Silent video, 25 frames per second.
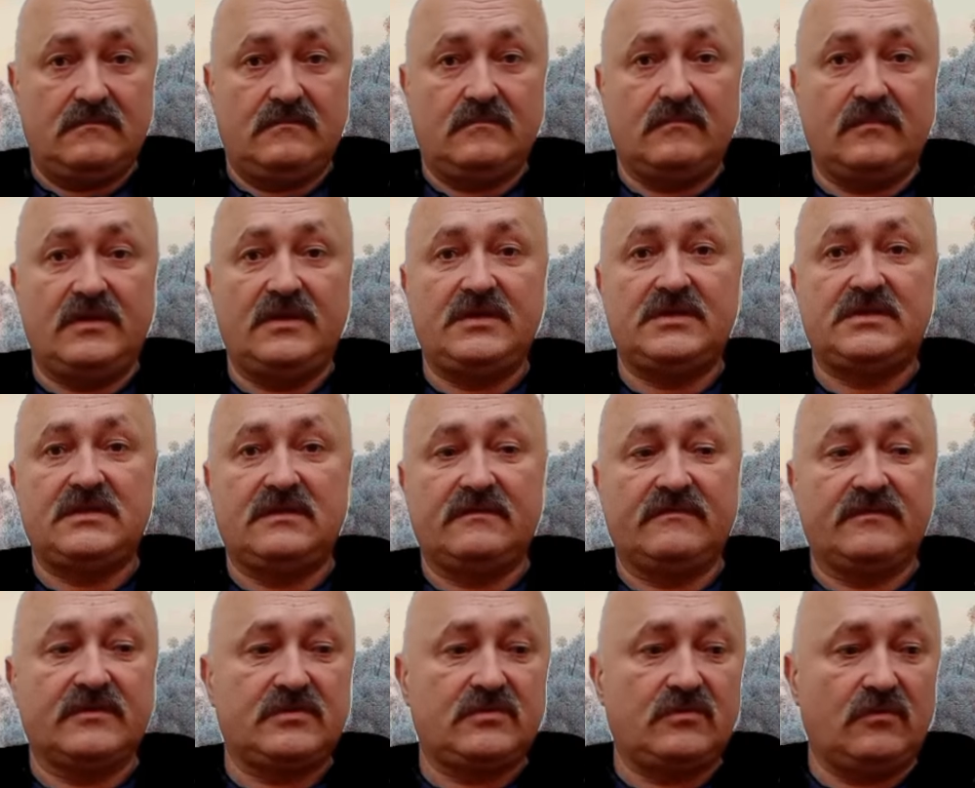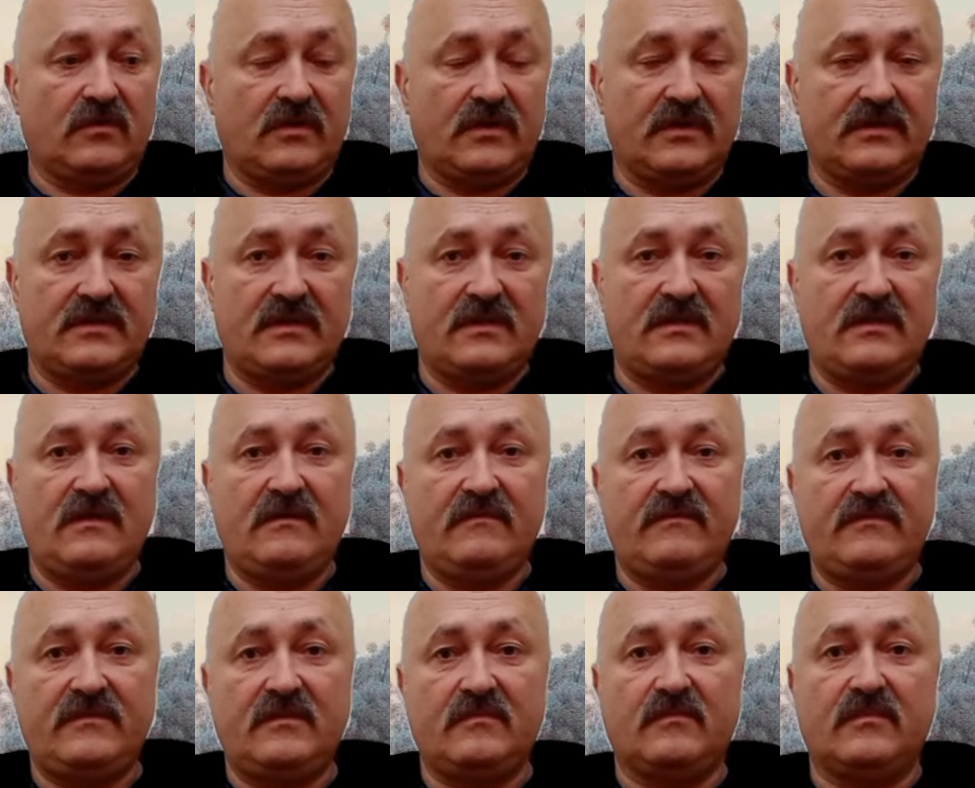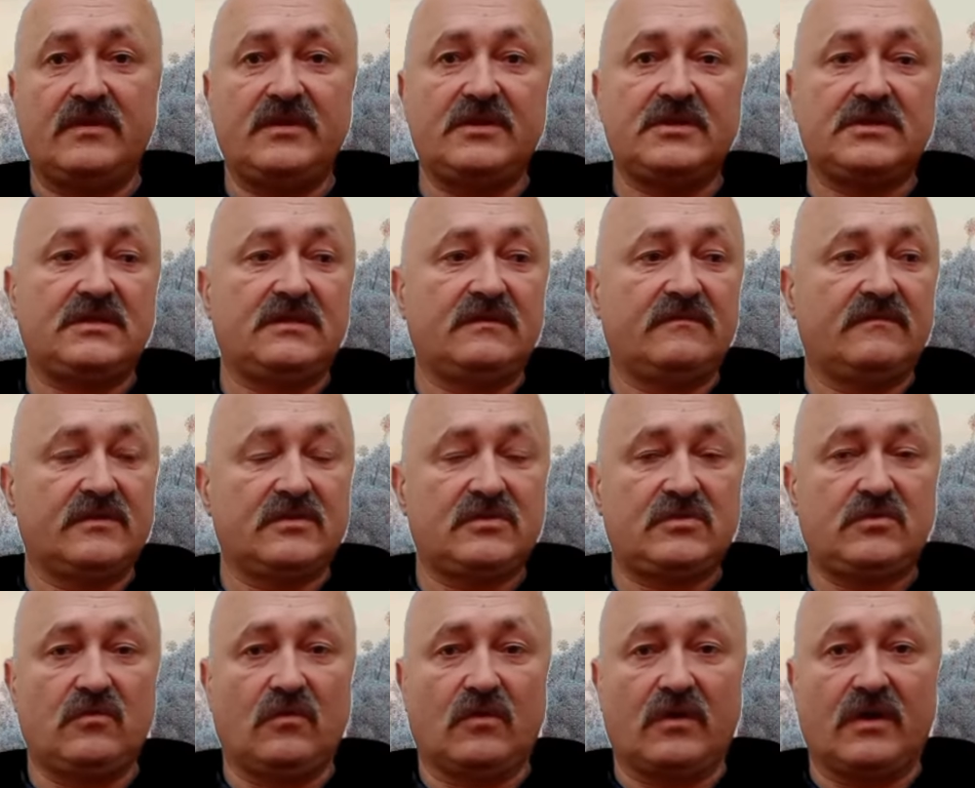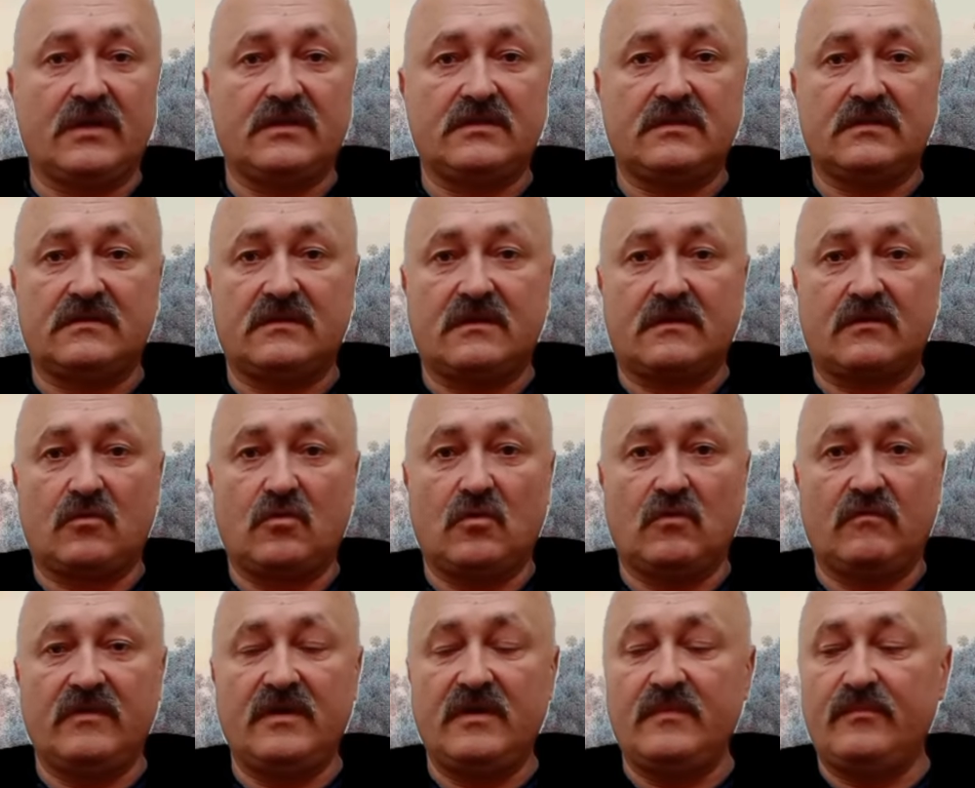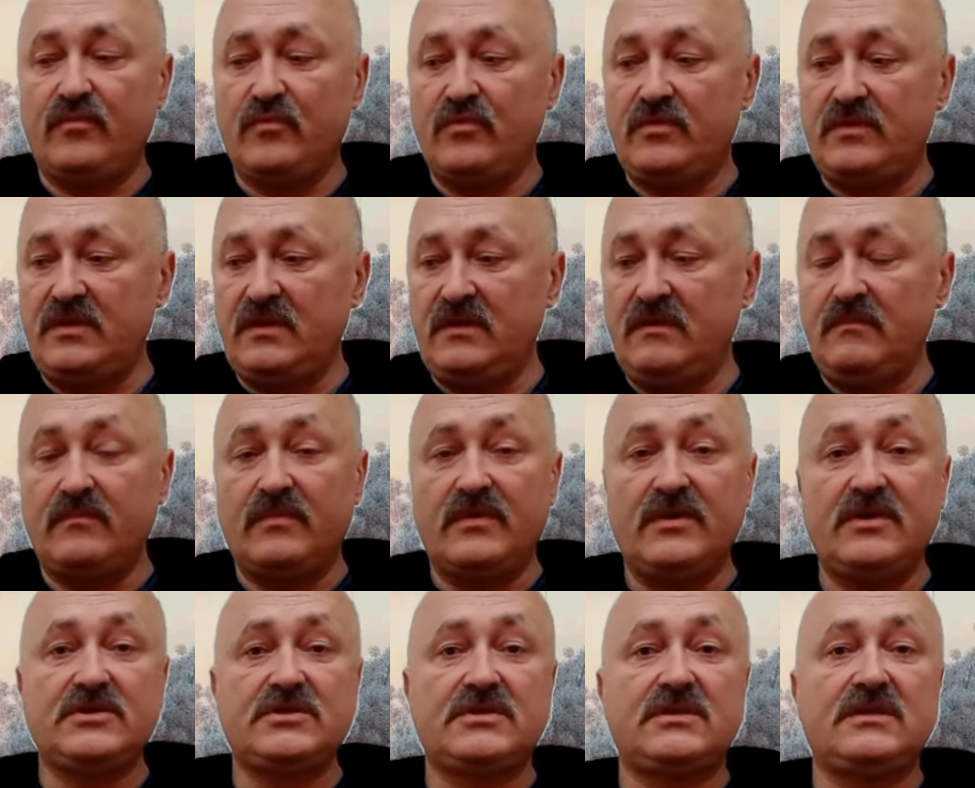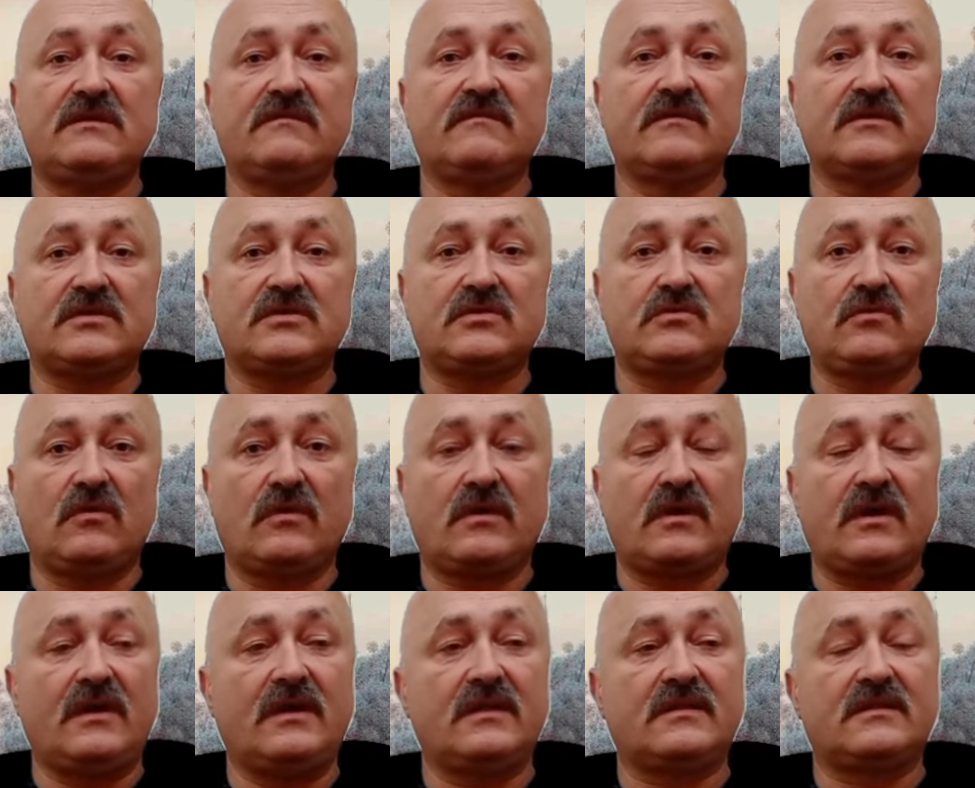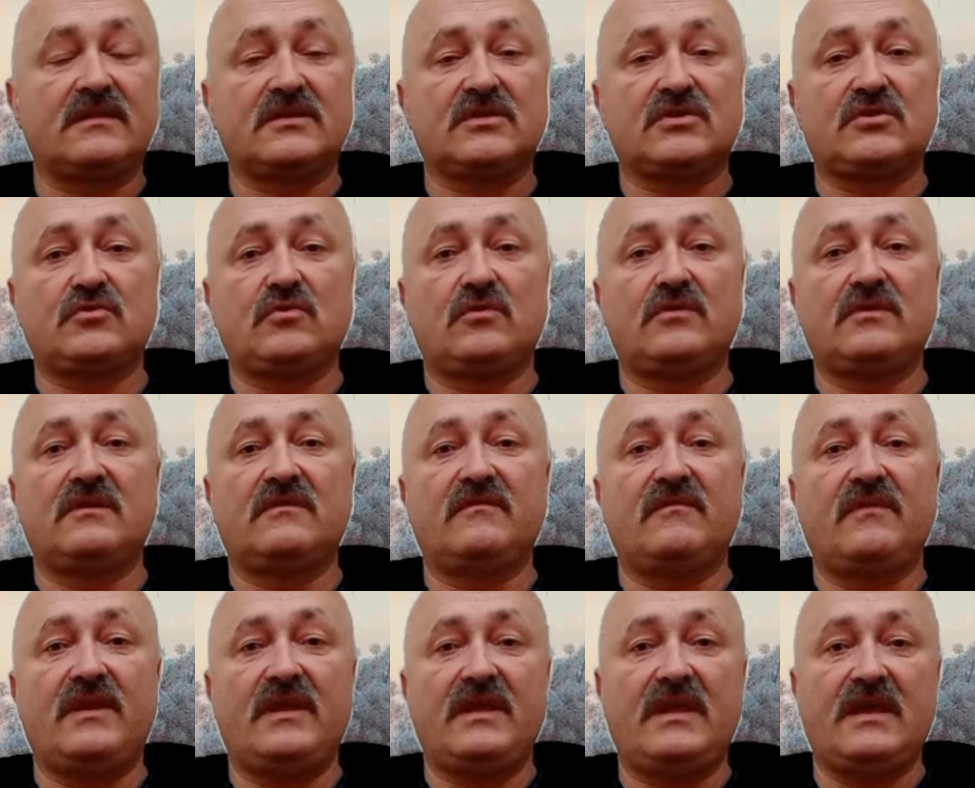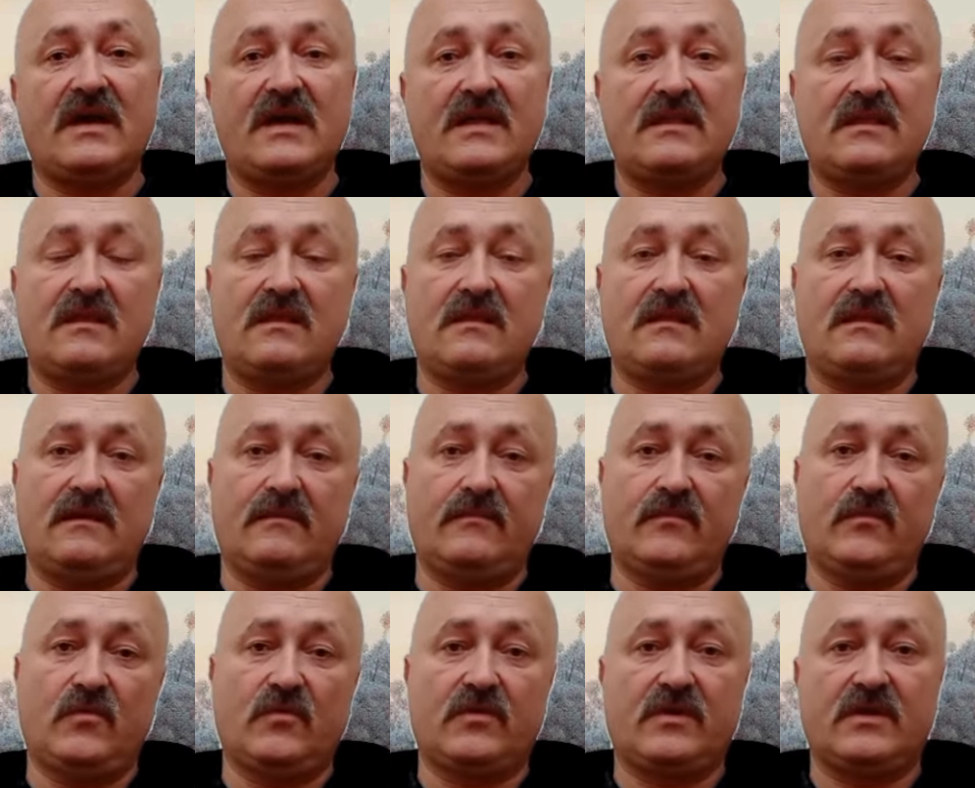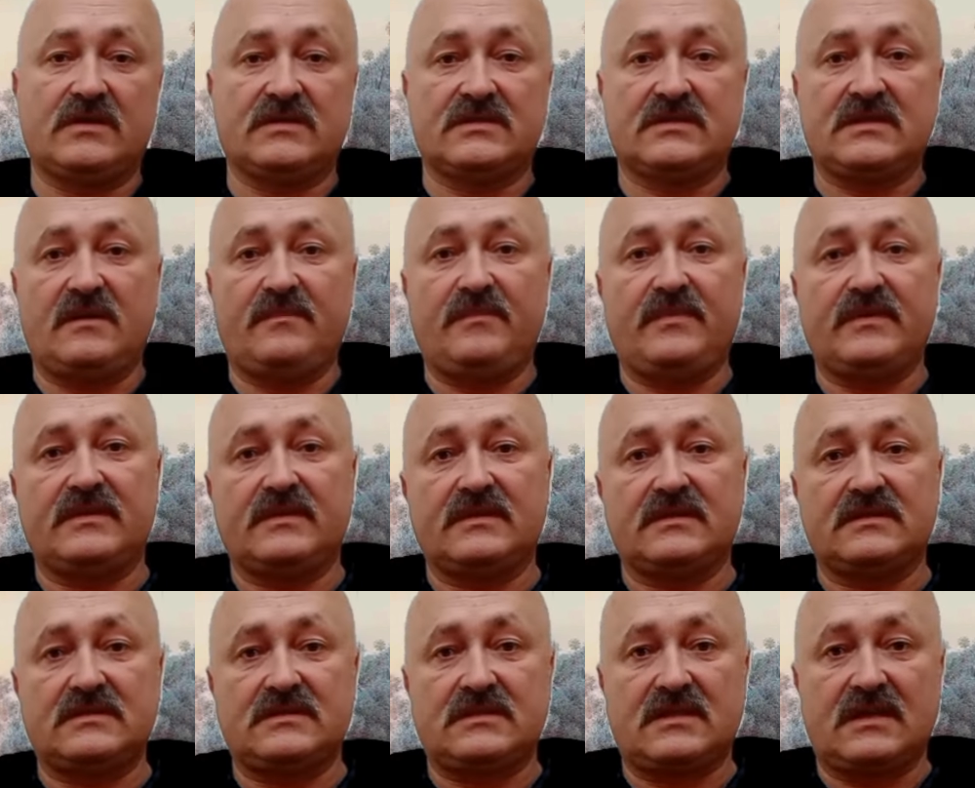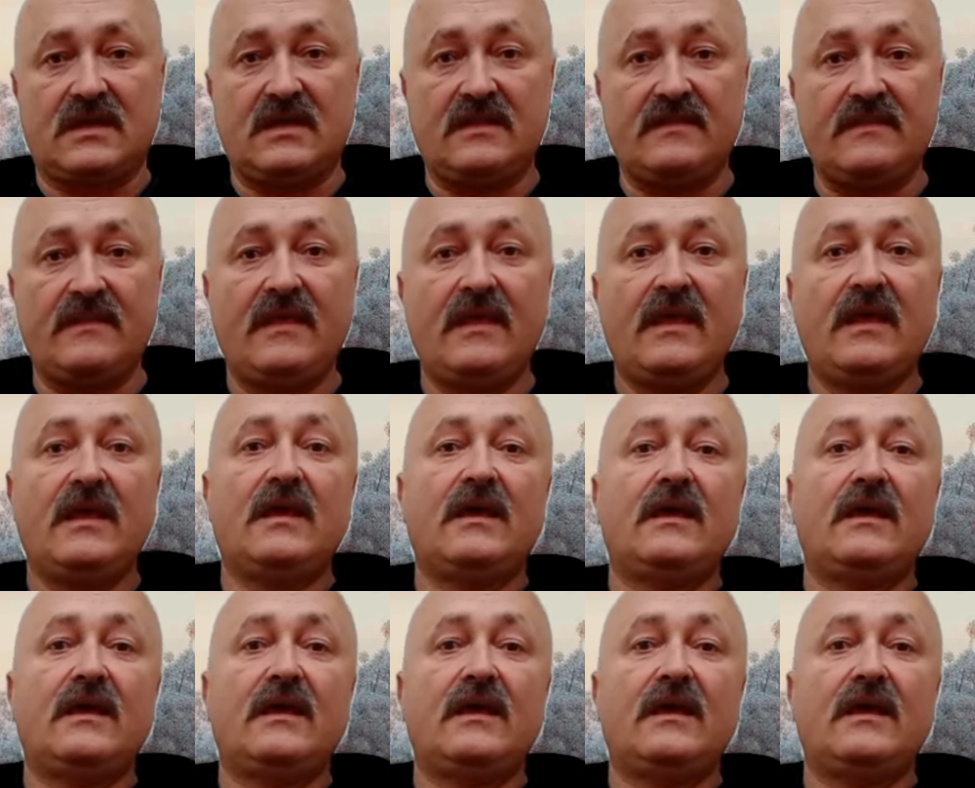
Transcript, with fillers: Ближний Восток – это нефть, Ближний Восток – это торговые пути, Ближний Восток – это зоны влияния для многих западных стран –